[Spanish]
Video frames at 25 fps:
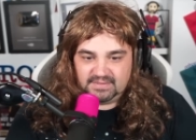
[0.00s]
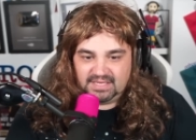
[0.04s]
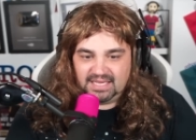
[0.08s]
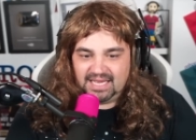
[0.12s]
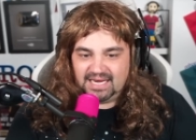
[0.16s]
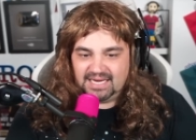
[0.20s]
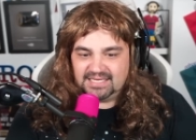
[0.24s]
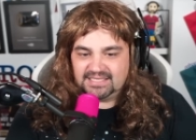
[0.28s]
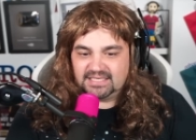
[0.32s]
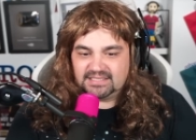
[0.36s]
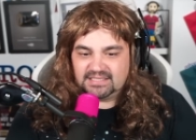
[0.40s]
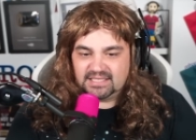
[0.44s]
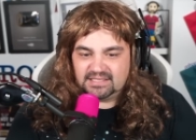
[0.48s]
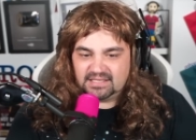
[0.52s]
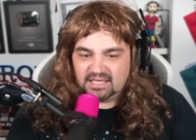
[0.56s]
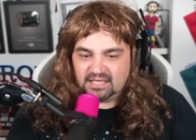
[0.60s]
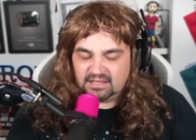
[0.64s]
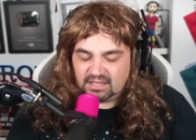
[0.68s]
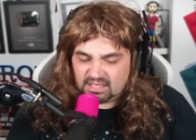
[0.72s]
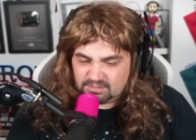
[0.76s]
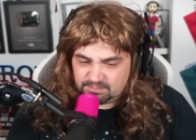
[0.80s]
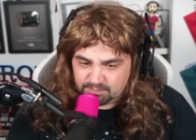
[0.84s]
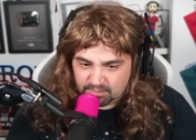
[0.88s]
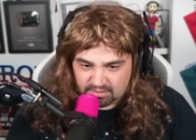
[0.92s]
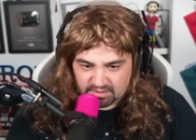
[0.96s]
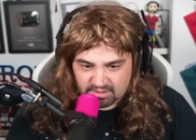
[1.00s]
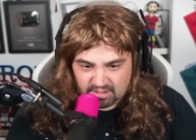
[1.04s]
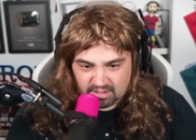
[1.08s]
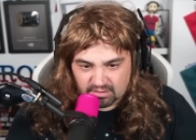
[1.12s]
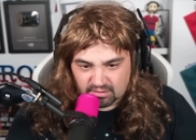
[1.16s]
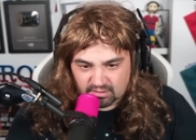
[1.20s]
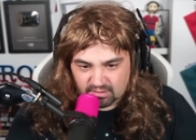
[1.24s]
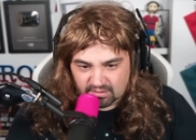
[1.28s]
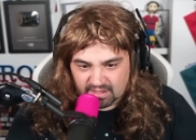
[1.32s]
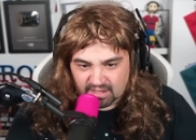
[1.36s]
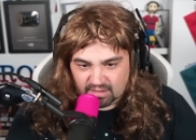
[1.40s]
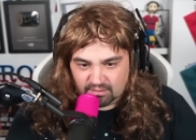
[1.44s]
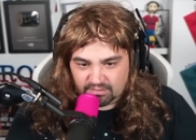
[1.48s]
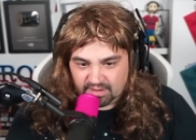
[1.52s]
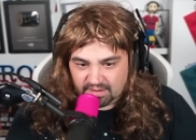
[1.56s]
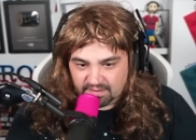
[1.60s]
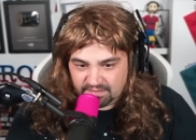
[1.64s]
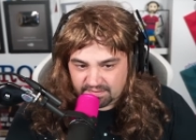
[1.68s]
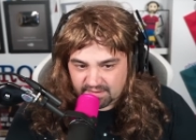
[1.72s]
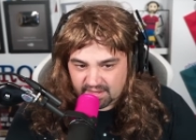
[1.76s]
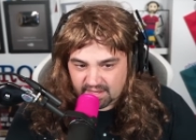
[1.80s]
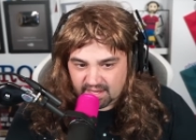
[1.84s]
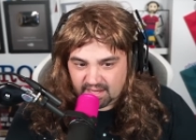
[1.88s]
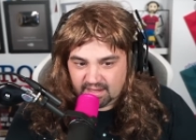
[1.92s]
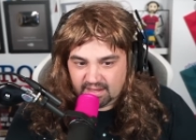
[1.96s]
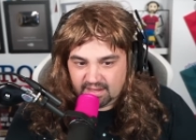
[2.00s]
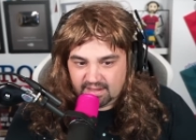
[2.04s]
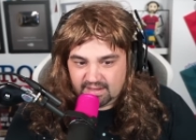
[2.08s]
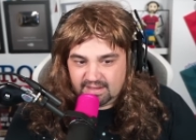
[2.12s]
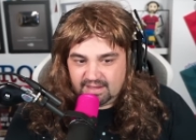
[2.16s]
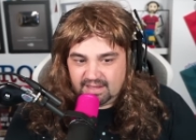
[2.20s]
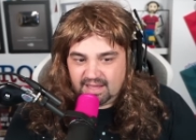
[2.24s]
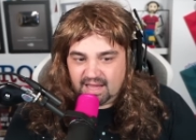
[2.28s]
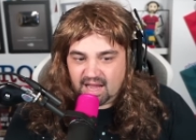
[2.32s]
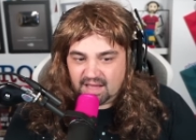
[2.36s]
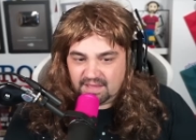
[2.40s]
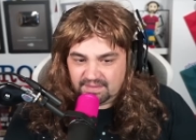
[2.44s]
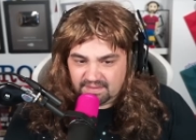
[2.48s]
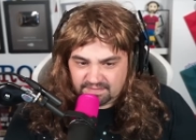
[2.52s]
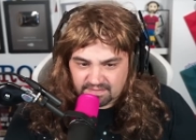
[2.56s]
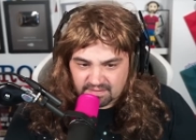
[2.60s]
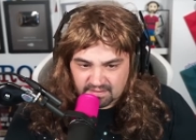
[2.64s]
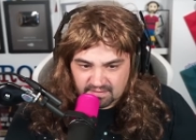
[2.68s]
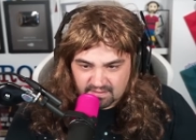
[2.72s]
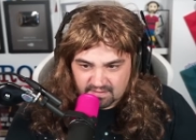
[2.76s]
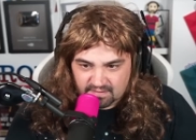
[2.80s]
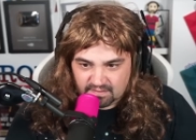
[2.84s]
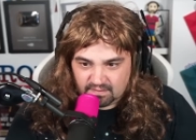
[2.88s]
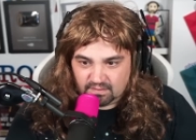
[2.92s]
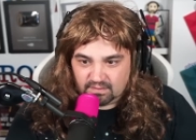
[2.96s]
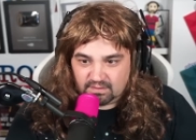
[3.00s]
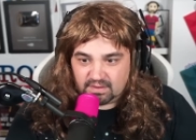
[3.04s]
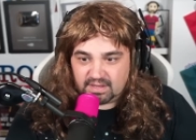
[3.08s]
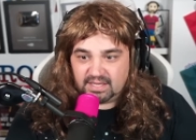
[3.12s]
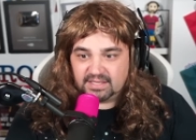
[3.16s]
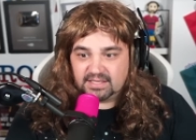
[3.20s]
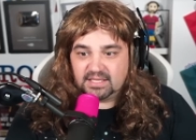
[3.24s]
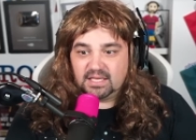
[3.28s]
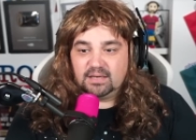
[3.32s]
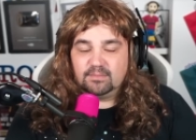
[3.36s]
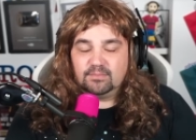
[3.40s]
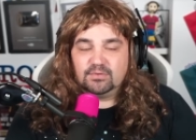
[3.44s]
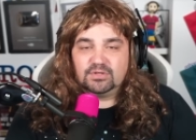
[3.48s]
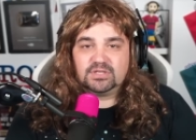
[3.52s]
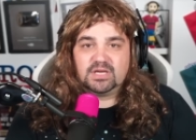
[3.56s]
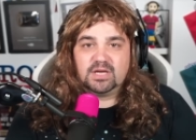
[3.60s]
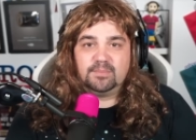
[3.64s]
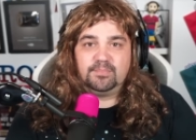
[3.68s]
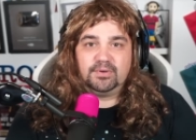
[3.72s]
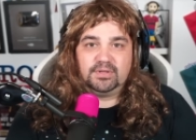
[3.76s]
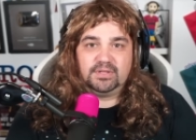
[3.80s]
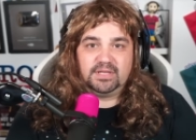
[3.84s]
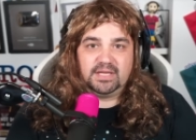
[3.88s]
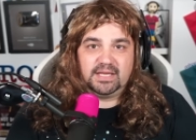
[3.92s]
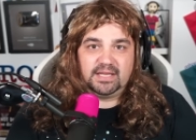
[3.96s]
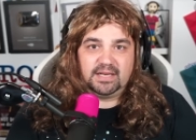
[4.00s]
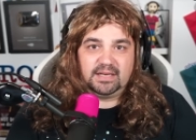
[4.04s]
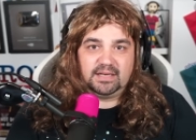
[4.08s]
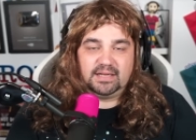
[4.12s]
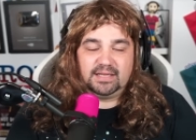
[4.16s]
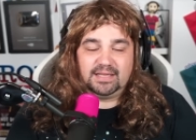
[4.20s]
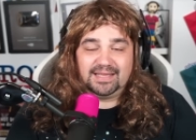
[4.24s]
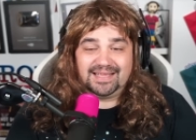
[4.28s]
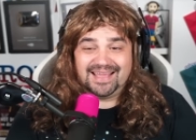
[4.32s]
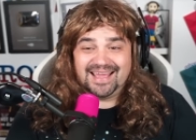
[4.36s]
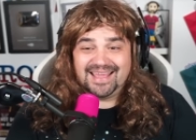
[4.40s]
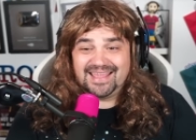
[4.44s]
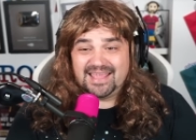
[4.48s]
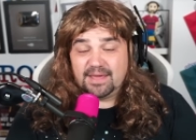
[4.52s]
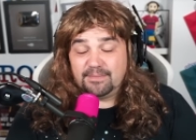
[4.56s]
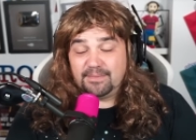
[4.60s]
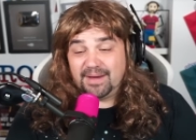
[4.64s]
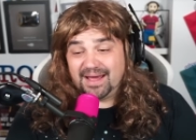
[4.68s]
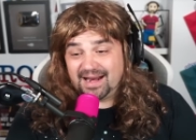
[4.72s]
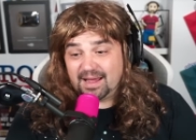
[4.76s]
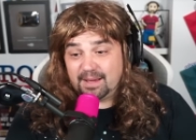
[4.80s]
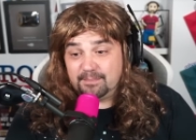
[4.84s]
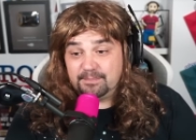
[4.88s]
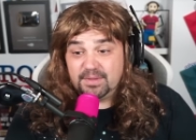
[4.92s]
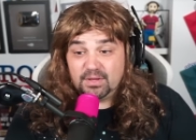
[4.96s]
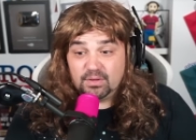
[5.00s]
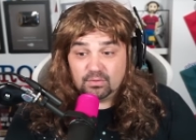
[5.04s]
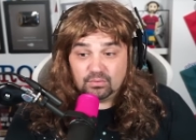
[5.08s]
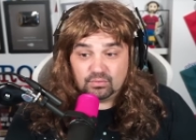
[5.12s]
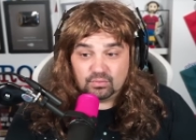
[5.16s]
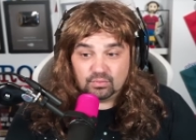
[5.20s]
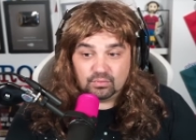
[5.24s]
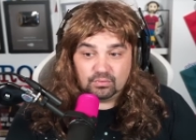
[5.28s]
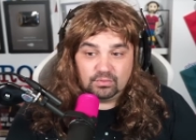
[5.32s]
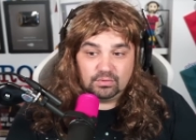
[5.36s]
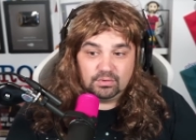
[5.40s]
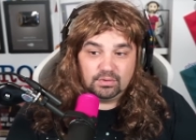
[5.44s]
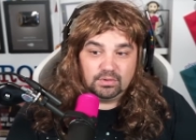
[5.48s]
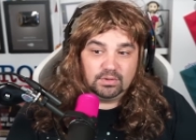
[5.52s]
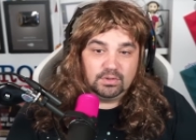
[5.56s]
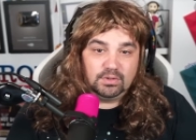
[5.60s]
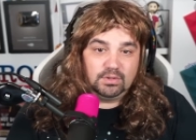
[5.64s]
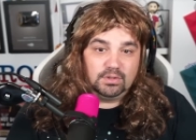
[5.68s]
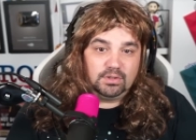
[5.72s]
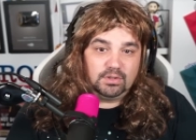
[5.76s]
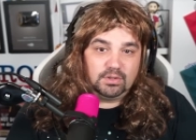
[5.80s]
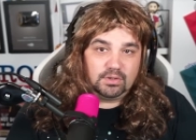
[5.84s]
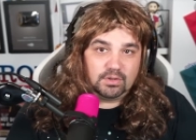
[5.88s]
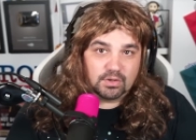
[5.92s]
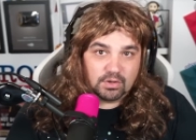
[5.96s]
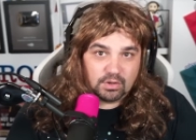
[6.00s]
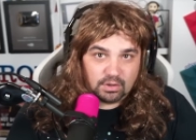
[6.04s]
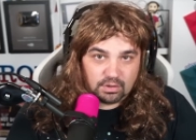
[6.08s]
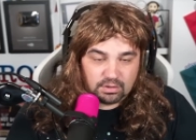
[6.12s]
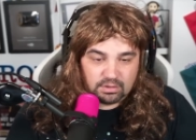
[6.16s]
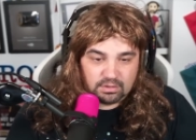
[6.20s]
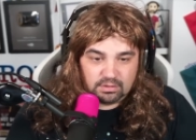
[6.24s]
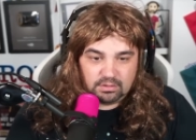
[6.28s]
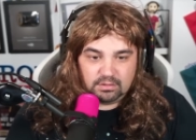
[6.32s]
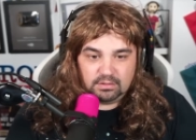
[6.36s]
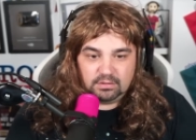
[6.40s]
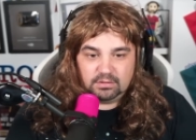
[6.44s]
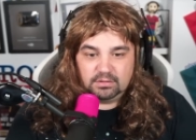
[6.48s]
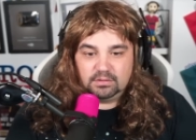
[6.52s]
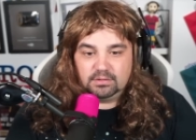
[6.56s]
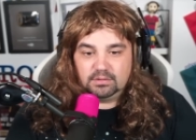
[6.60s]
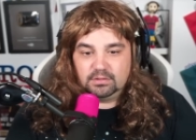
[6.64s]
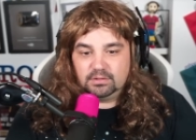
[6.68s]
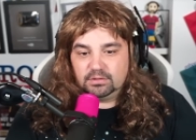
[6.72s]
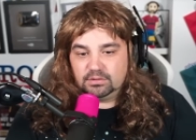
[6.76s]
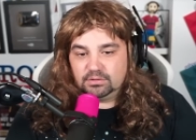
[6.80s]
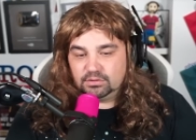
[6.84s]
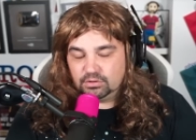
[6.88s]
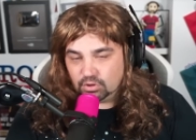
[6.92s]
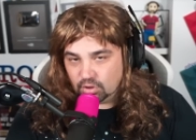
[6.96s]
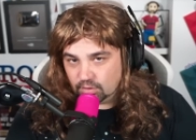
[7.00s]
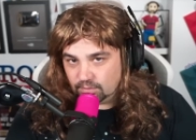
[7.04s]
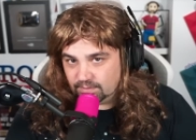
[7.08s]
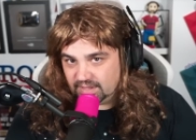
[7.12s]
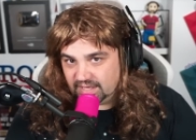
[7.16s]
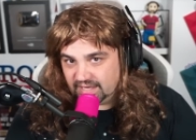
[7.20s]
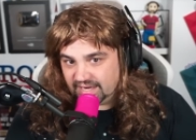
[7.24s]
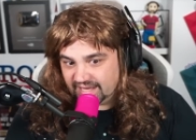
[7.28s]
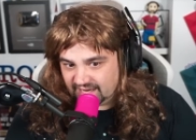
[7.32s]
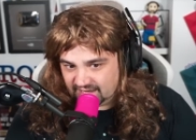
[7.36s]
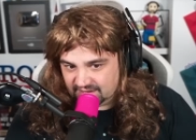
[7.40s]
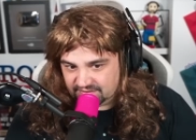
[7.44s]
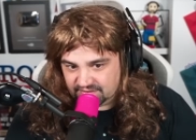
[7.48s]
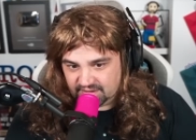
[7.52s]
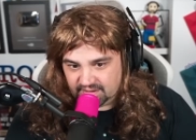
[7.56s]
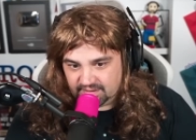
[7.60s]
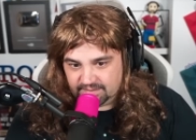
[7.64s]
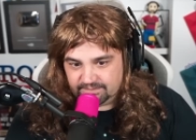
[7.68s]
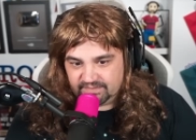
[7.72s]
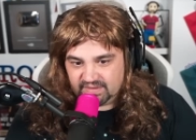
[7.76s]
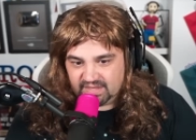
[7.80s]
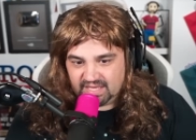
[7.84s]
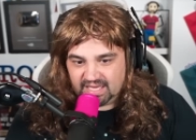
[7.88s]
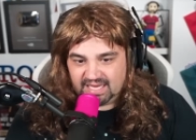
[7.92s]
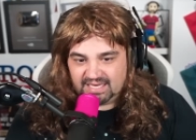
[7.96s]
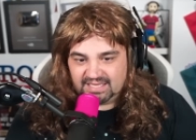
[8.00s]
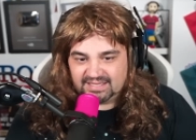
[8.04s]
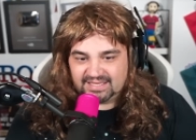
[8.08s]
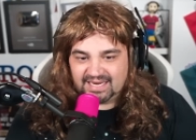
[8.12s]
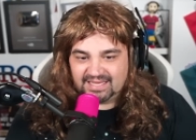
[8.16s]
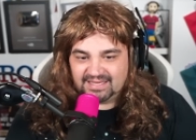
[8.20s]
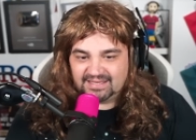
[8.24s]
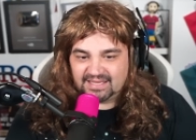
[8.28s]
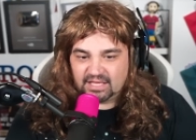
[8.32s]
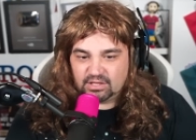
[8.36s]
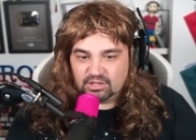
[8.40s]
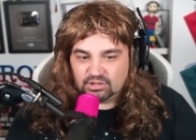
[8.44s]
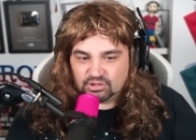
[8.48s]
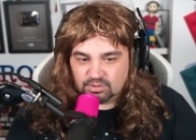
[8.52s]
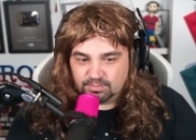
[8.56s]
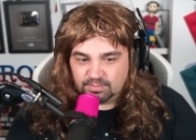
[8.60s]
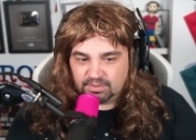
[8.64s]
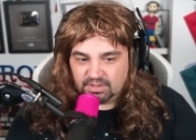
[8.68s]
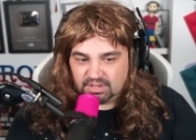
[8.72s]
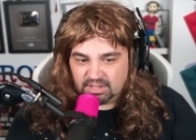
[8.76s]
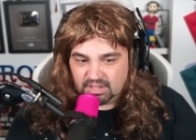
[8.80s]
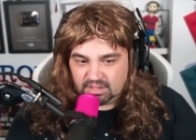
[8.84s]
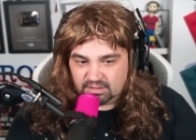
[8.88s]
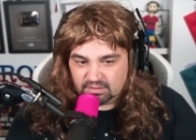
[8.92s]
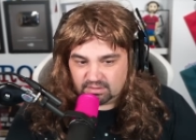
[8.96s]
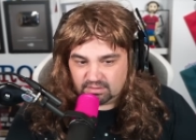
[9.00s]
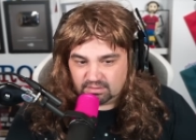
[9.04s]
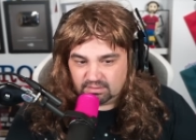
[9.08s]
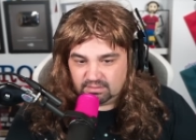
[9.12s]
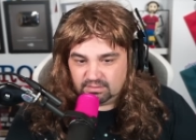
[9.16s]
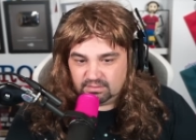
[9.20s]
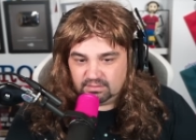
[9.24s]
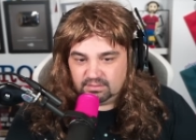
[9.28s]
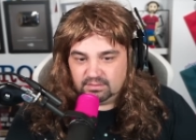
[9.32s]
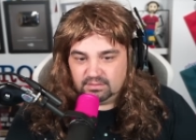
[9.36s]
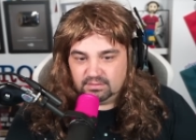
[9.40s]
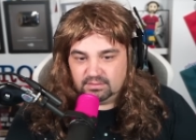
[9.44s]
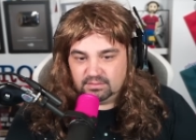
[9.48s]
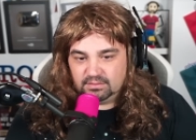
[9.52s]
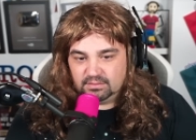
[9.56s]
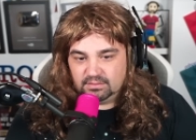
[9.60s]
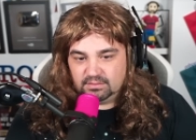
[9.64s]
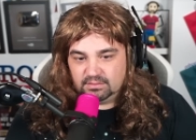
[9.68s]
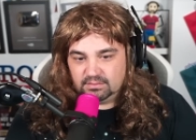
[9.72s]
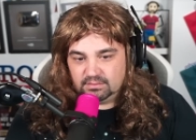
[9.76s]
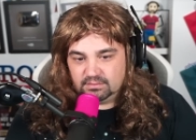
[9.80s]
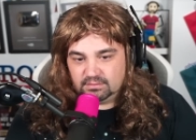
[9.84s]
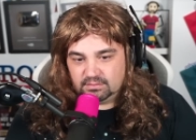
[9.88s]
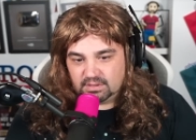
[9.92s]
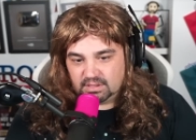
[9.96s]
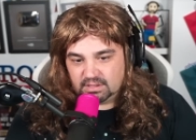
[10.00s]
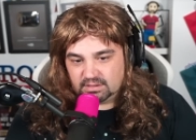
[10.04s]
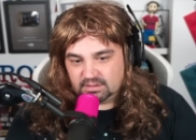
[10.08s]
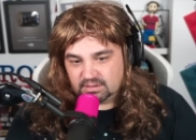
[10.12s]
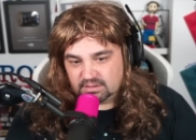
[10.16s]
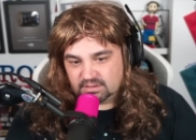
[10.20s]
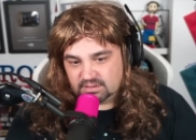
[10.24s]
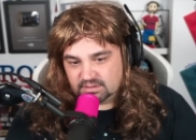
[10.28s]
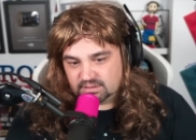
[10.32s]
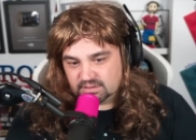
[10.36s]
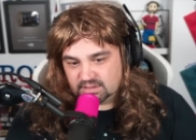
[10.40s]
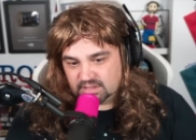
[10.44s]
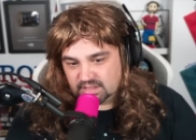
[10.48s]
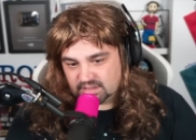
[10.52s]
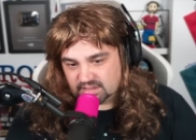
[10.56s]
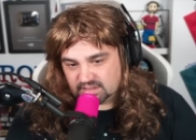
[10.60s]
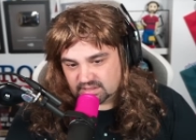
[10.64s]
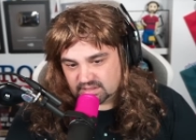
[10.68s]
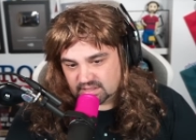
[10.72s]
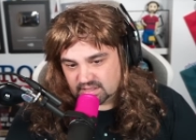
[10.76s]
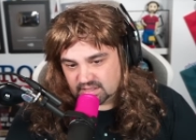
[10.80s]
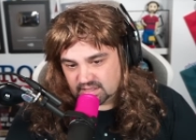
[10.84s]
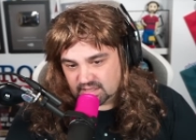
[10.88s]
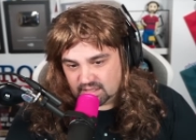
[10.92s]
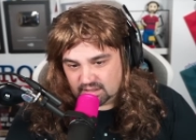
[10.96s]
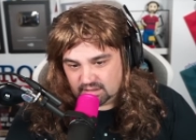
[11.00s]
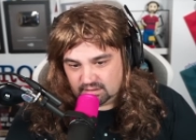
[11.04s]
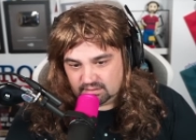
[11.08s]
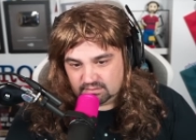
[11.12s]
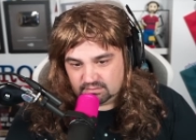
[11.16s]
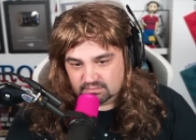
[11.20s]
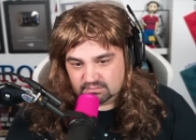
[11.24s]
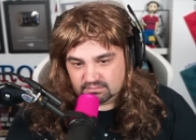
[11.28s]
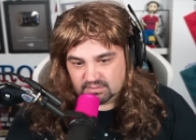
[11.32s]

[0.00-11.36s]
El 63% de la audiencia ha decidido que tenemos que poner que llevar a Mewtwo con doble Legacy. El 38% 37 sería.